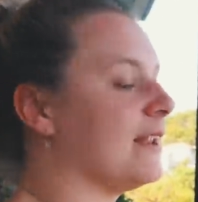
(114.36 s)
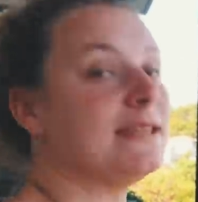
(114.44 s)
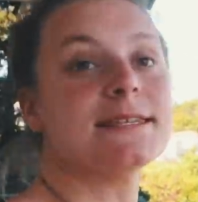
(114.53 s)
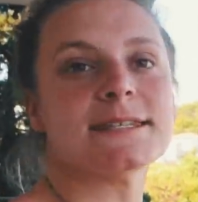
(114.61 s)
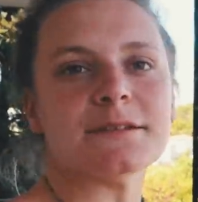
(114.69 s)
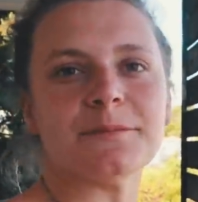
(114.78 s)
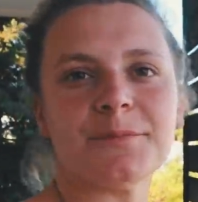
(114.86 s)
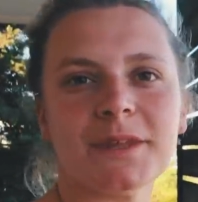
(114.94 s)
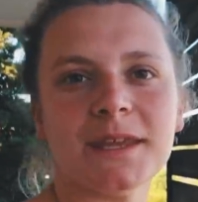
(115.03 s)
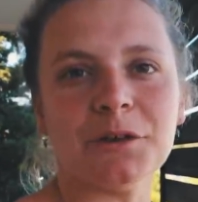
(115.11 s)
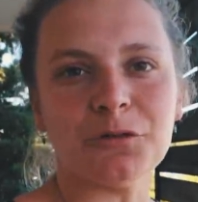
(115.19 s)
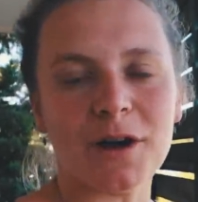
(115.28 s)
valise
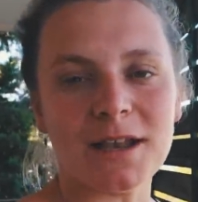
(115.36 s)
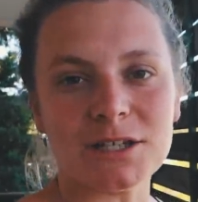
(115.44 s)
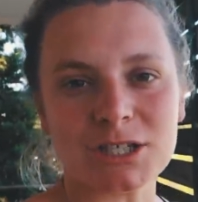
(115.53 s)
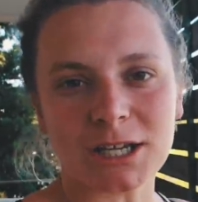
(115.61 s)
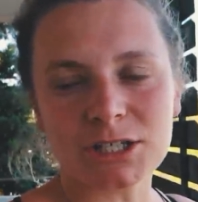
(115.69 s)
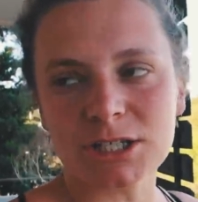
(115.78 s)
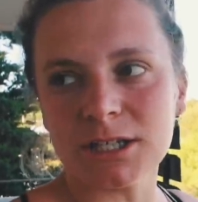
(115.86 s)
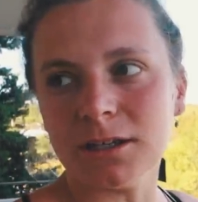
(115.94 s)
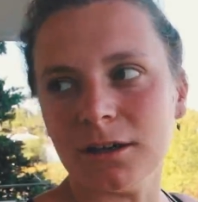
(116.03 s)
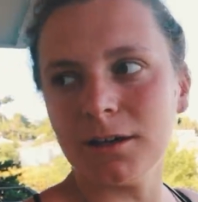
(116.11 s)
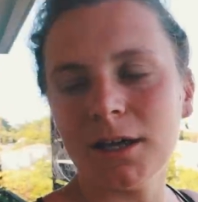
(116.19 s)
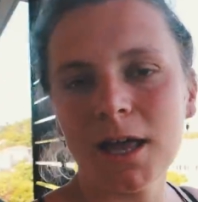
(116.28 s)
et on va aller
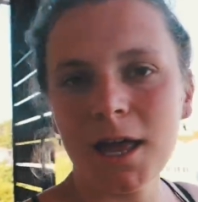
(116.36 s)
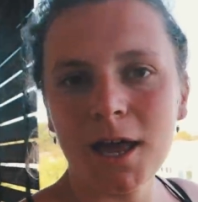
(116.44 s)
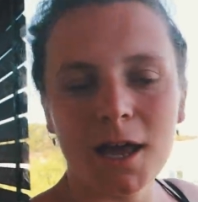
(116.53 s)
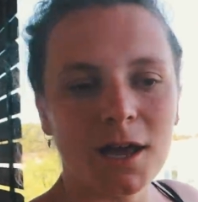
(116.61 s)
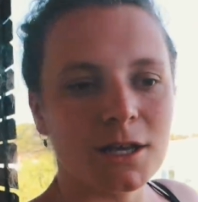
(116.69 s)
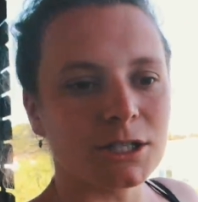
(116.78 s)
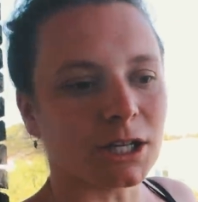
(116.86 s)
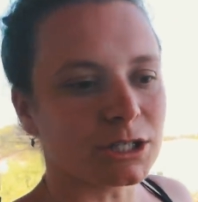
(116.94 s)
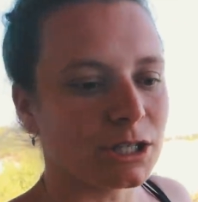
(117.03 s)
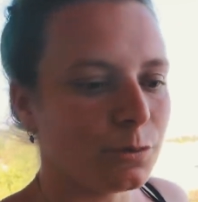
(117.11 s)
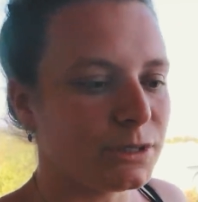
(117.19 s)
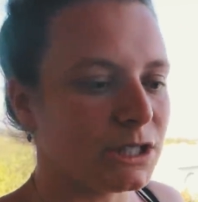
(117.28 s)
chercher, euh,
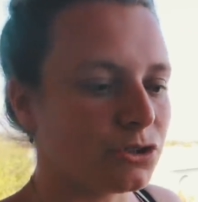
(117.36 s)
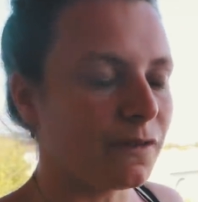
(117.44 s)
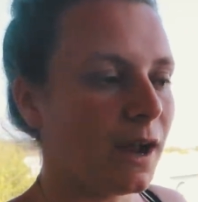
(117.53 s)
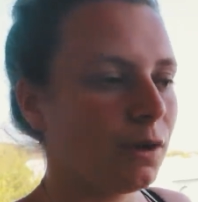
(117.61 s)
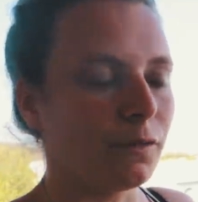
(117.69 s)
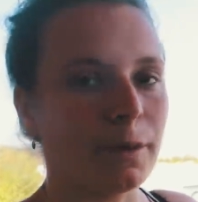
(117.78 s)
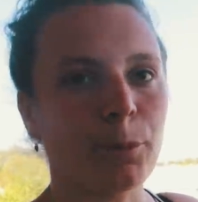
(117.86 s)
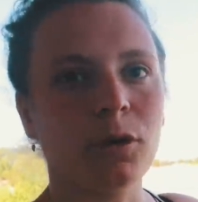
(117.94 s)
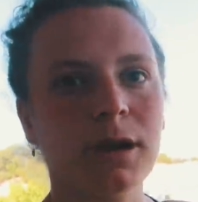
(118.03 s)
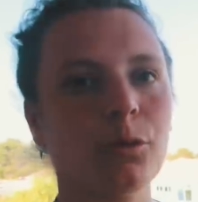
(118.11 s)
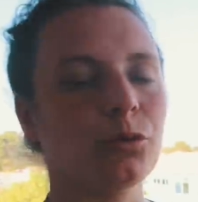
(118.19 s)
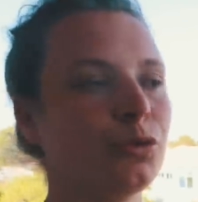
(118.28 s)
chercher le petit cheval. On va
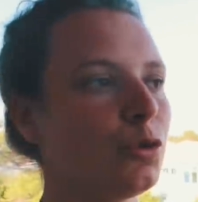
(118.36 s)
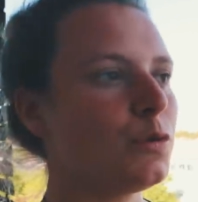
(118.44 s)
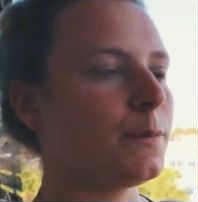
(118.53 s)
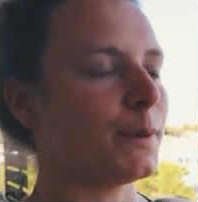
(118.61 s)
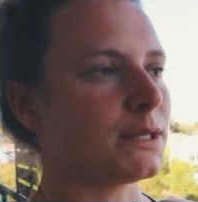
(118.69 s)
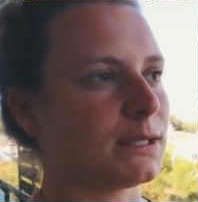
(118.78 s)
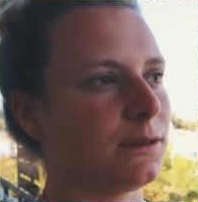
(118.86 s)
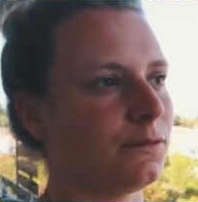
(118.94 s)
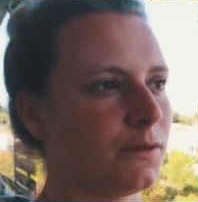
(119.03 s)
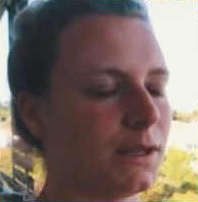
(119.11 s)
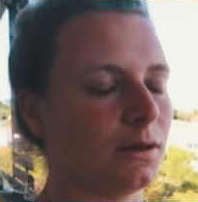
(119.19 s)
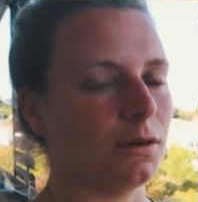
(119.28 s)
prendre la route de nuit parce qu'il
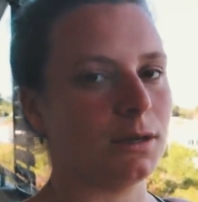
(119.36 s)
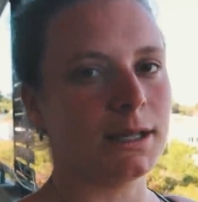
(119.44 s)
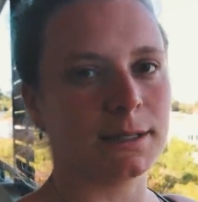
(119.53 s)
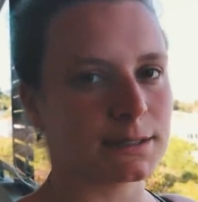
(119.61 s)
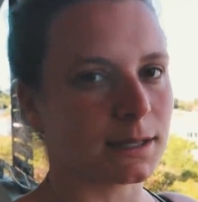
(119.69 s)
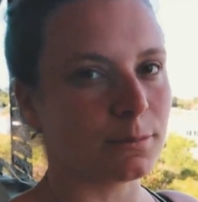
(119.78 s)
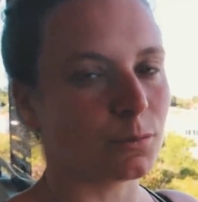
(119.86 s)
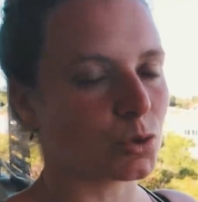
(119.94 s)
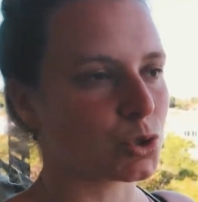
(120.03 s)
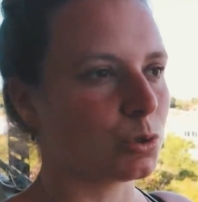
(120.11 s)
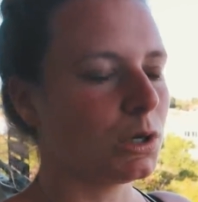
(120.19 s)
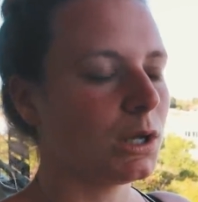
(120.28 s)
fait extrêmement
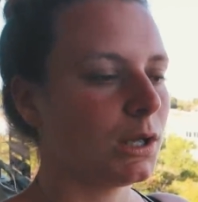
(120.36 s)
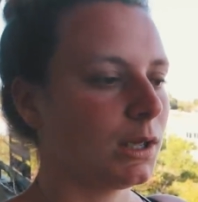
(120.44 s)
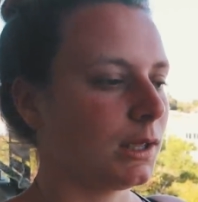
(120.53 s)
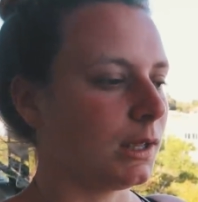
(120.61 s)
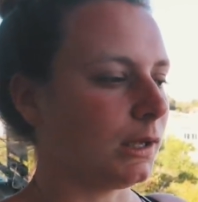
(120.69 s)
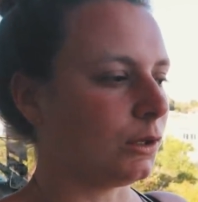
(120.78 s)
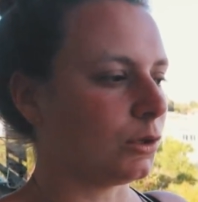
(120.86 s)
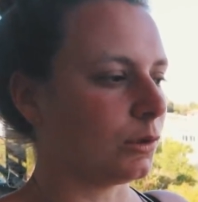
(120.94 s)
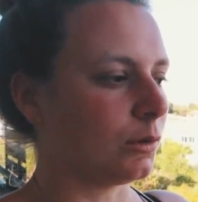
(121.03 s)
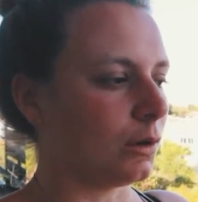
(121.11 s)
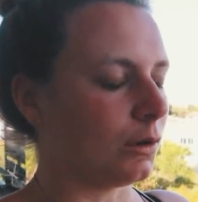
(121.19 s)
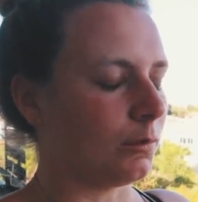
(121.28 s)
chaud et
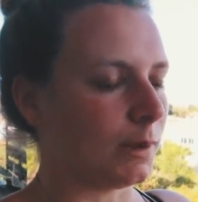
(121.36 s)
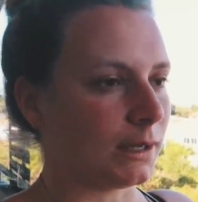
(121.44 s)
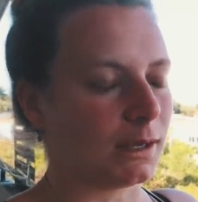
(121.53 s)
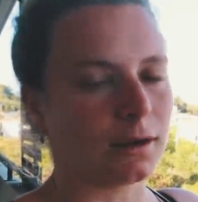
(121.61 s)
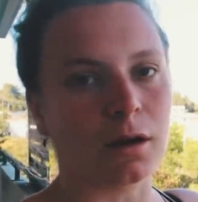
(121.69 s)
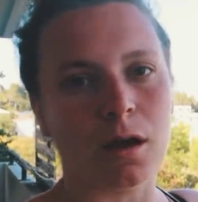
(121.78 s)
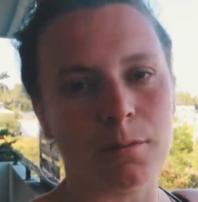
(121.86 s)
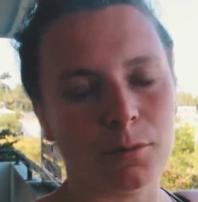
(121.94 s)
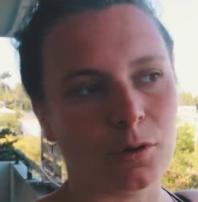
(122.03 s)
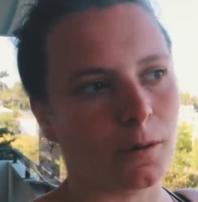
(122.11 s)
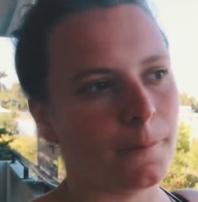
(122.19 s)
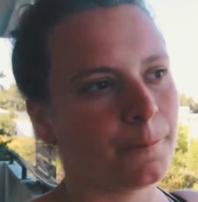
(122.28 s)
que bah, y a quand
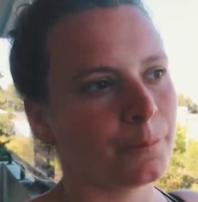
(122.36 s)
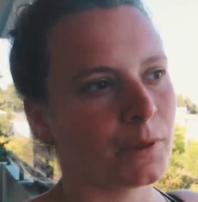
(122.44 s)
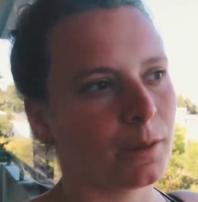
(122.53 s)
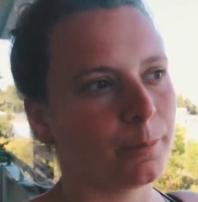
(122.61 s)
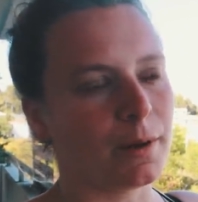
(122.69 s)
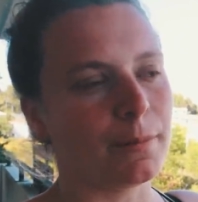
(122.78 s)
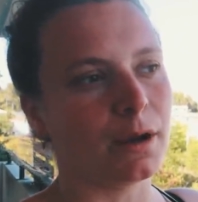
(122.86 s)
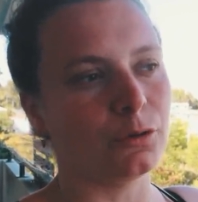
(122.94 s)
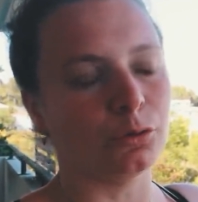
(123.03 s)
même pas mal